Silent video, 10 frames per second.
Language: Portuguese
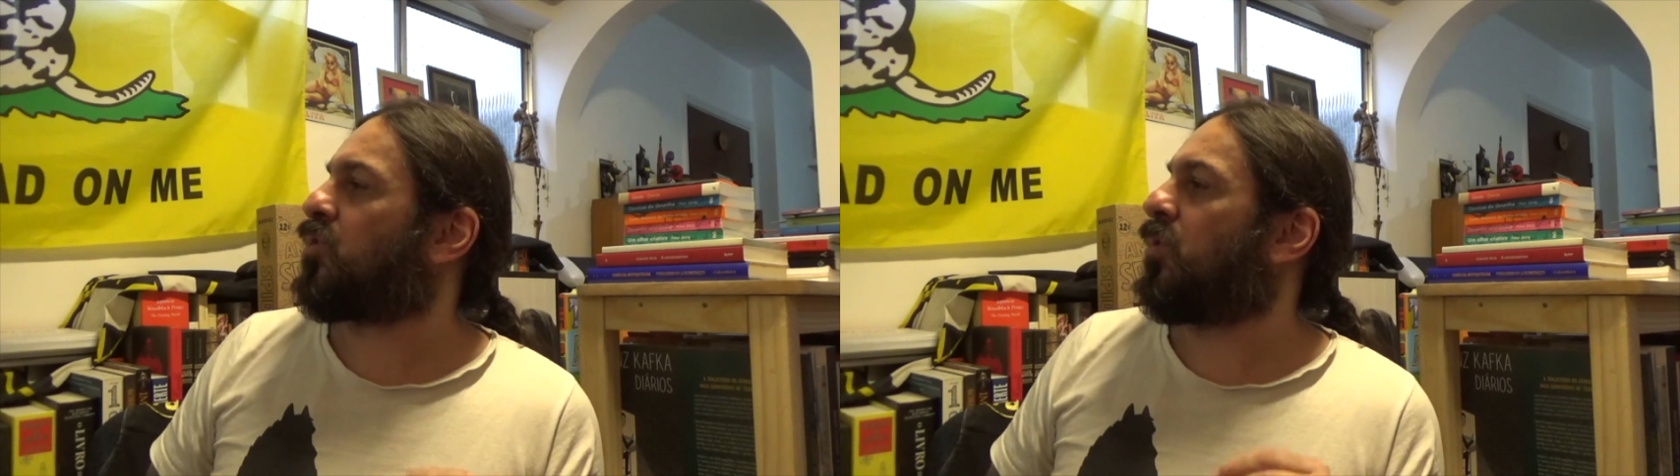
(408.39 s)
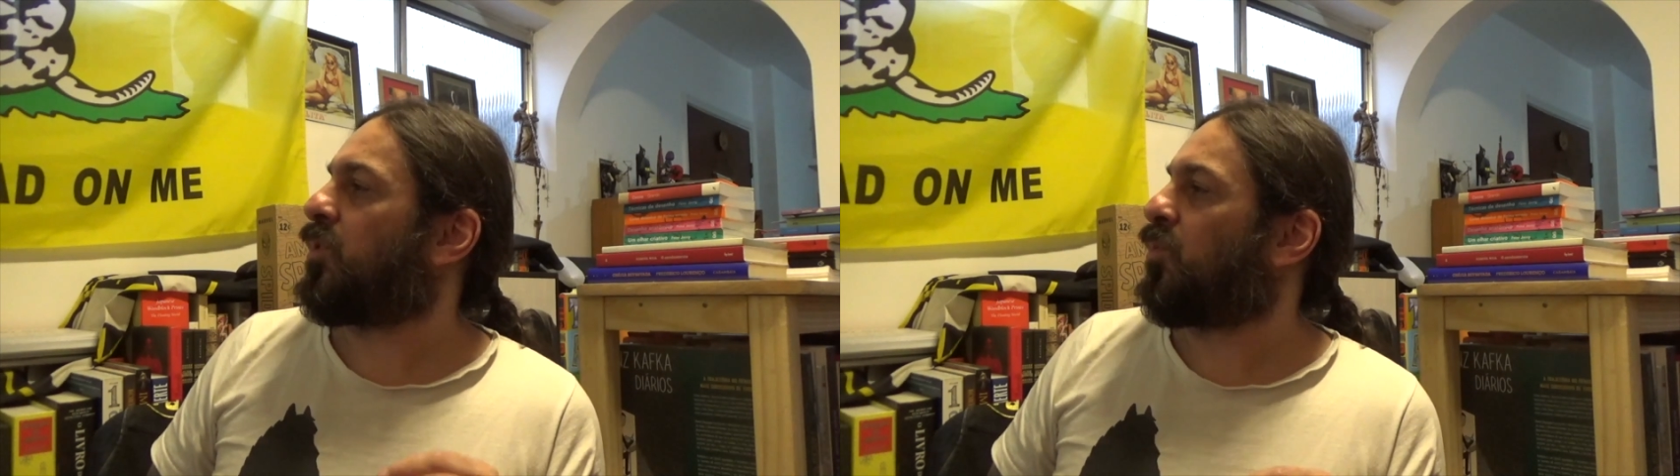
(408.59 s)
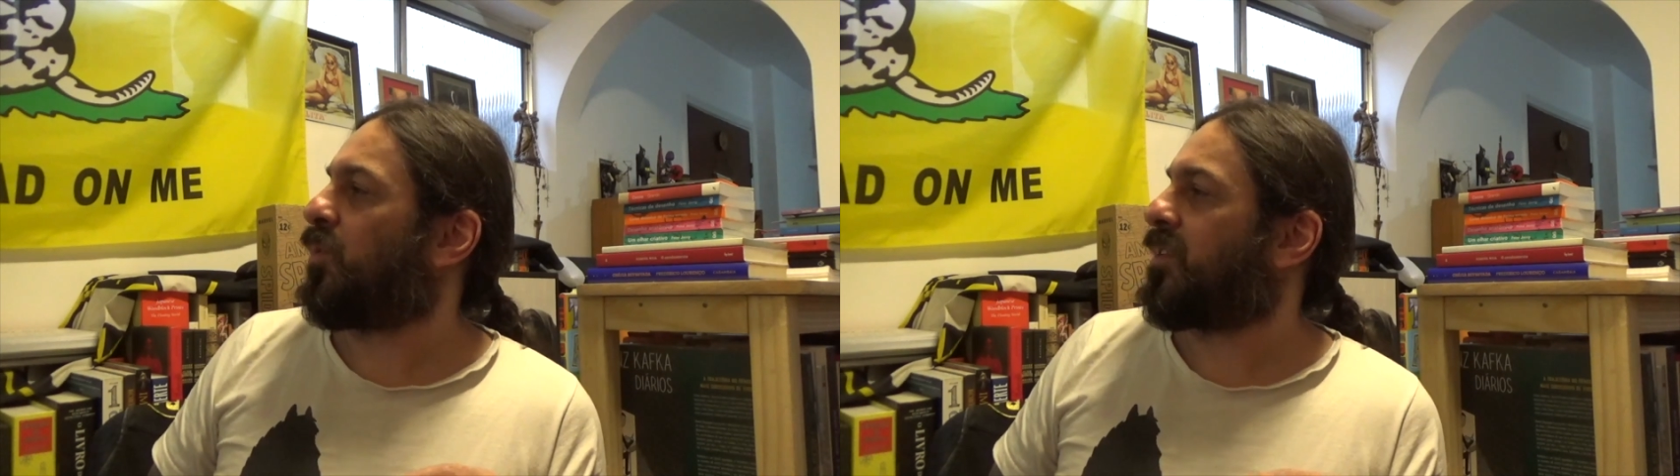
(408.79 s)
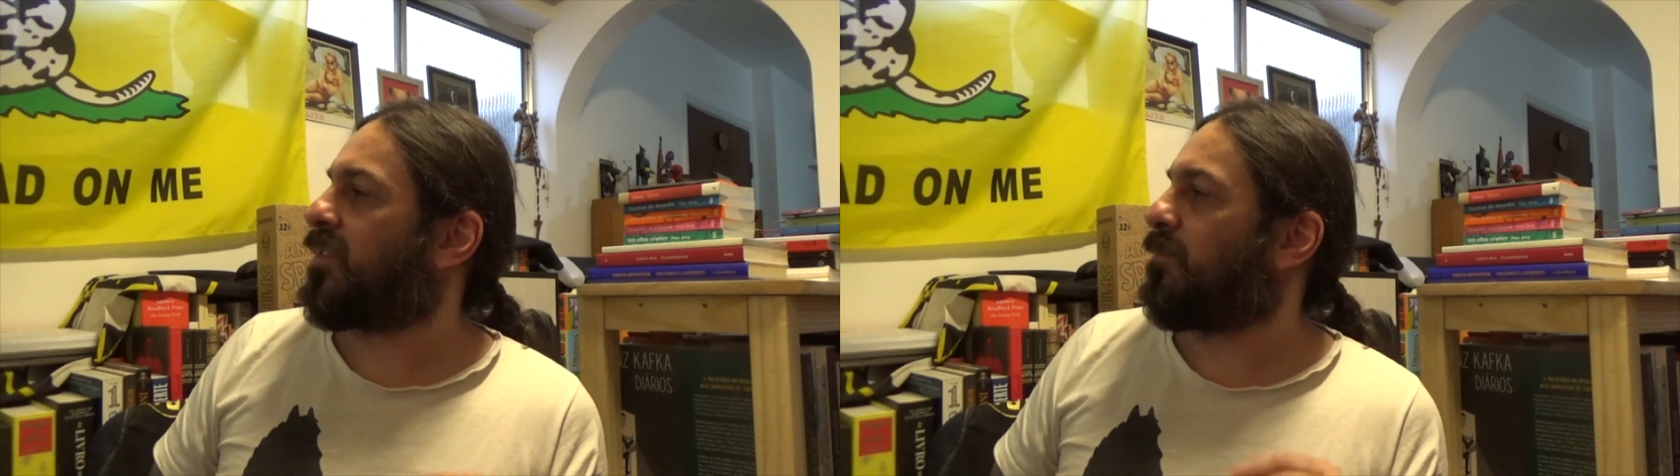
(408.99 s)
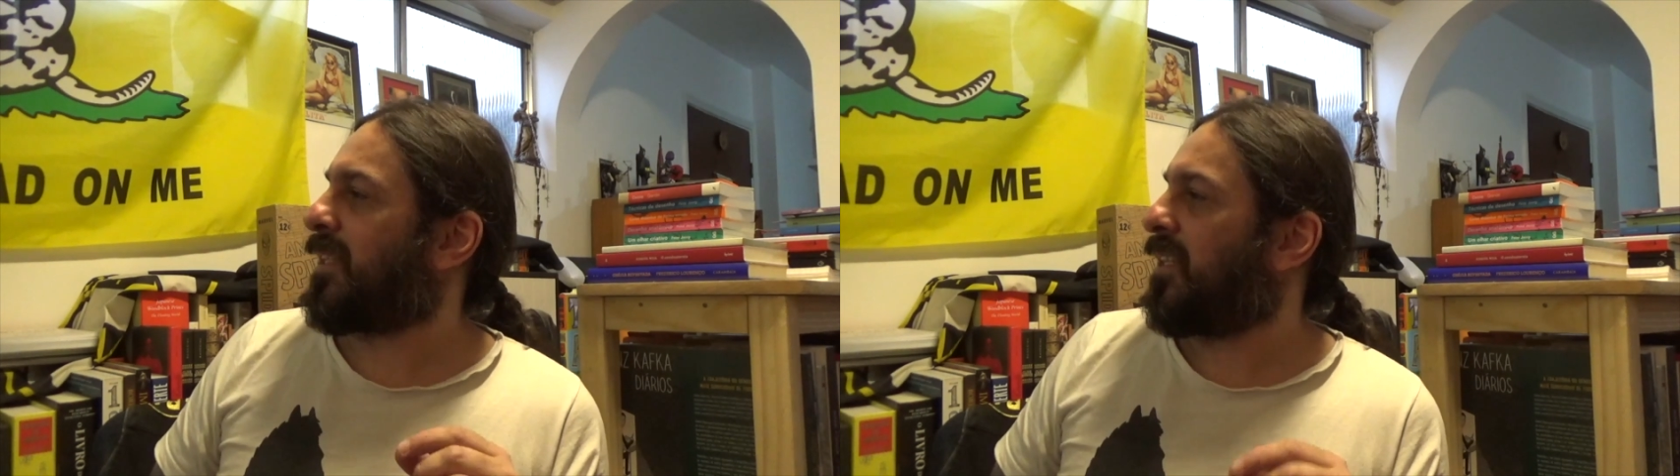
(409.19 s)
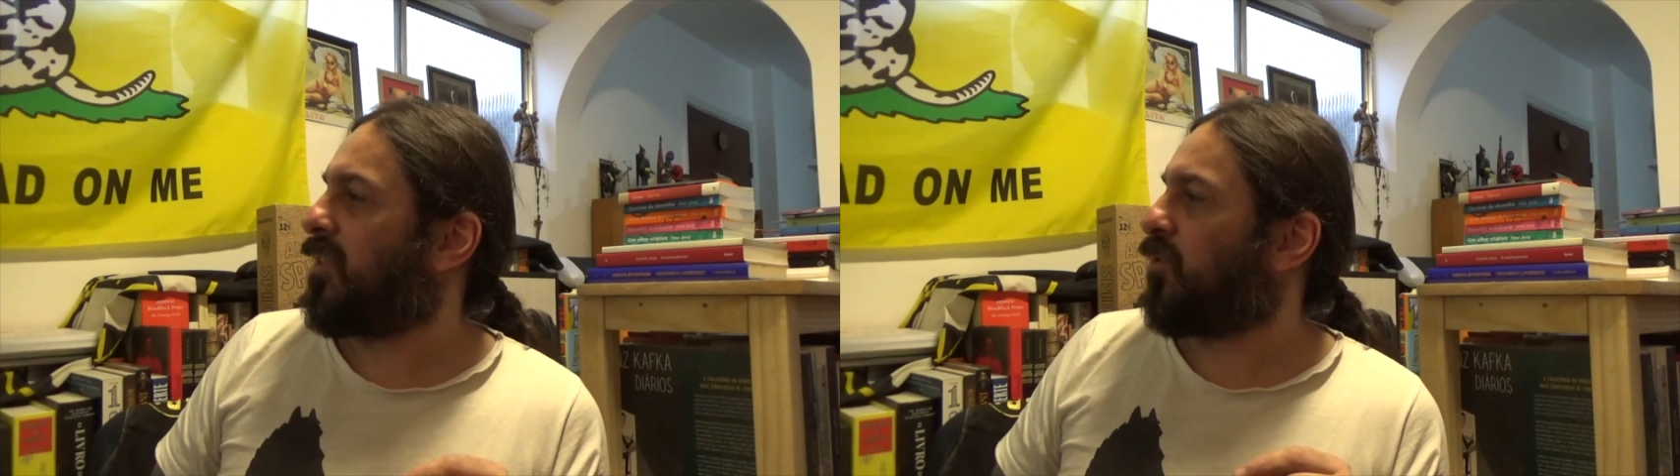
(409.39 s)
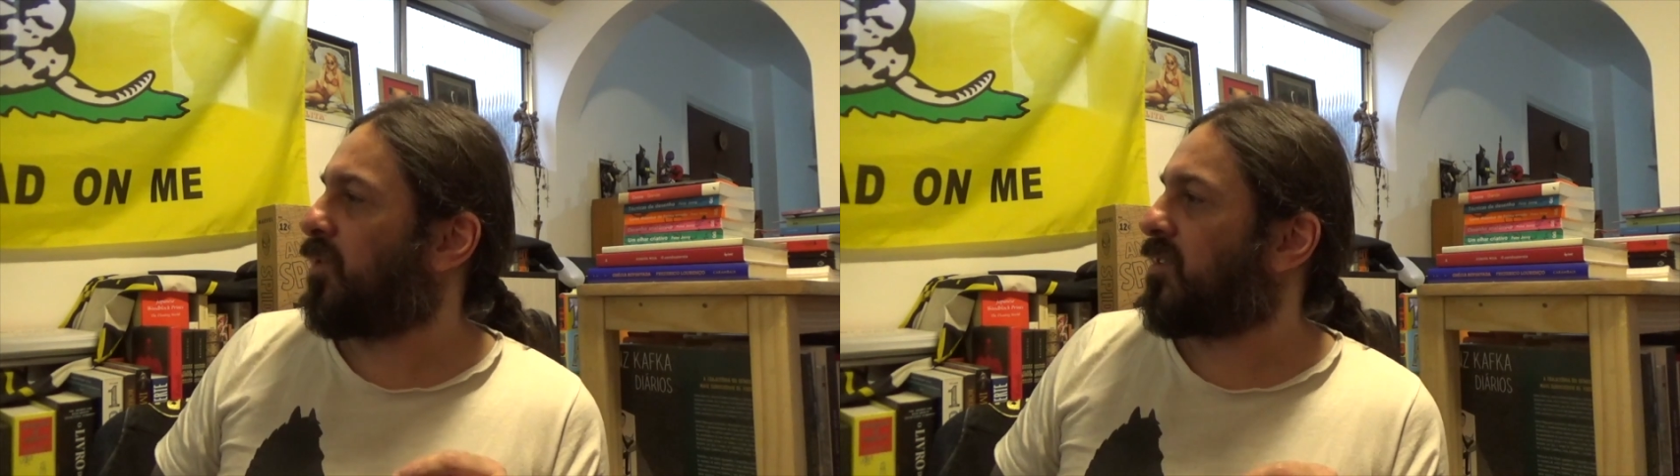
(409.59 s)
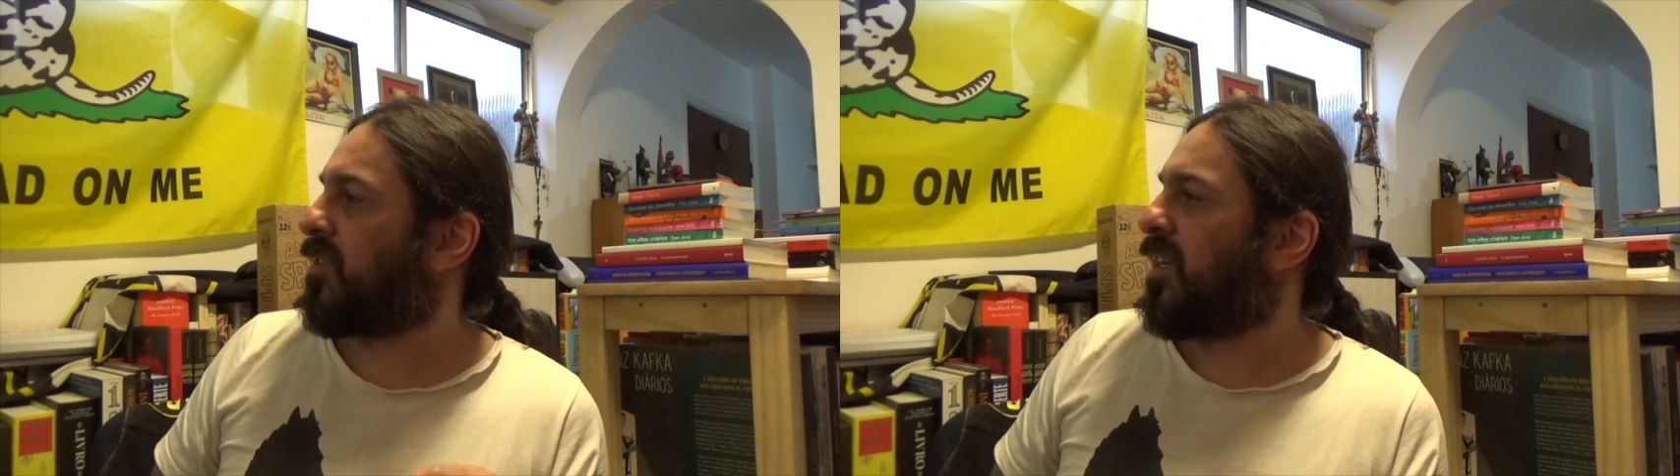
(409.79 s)
sonhadoras,
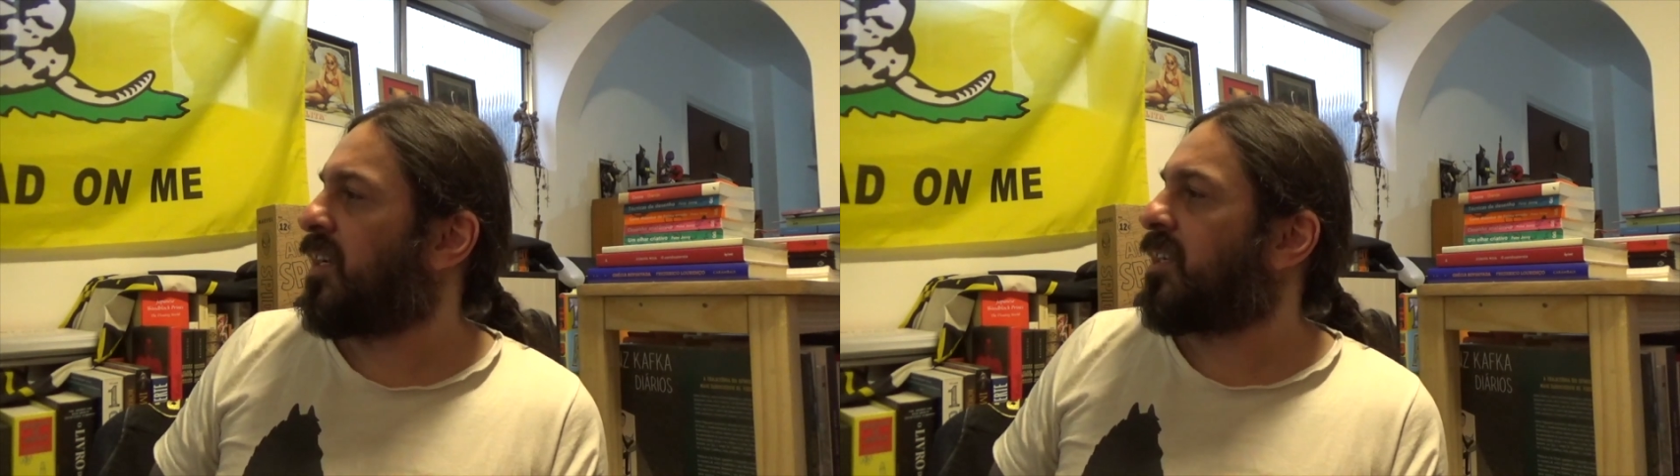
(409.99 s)
batalhadoras,